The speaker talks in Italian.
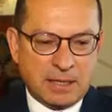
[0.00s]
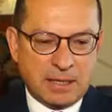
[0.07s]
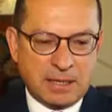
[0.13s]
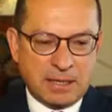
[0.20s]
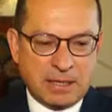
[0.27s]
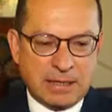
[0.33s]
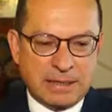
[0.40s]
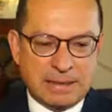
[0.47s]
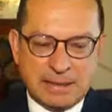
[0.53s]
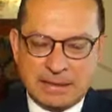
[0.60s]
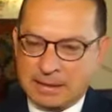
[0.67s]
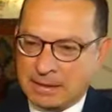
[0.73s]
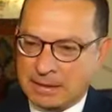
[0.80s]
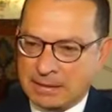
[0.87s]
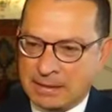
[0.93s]
è il
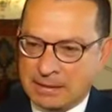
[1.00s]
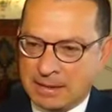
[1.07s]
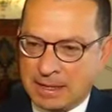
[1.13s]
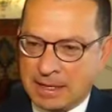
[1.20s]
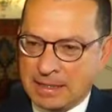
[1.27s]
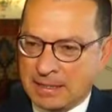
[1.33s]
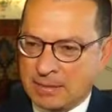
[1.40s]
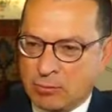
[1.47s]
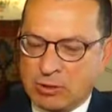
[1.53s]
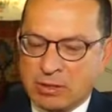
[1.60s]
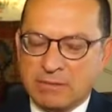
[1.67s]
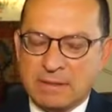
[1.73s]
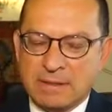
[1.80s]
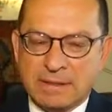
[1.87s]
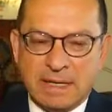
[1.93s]
73
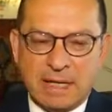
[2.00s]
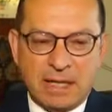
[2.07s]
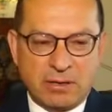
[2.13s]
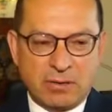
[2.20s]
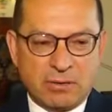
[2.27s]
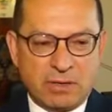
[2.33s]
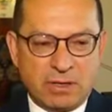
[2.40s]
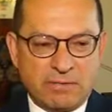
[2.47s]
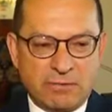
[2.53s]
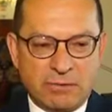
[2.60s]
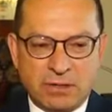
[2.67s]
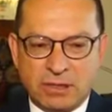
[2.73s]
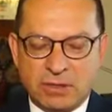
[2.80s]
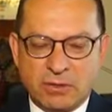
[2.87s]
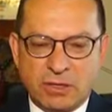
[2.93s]
anniversario della
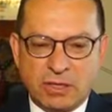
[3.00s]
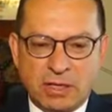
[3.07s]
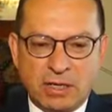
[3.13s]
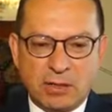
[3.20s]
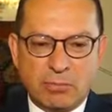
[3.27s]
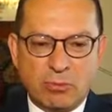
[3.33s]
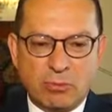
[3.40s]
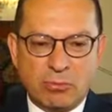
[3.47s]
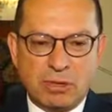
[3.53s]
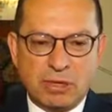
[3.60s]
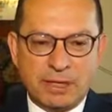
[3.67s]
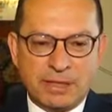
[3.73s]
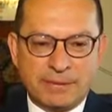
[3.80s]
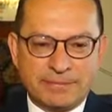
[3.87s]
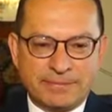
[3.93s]
Fondazione della
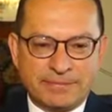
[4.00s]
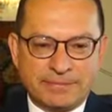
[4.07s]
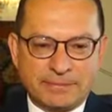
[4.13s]
Repubblica,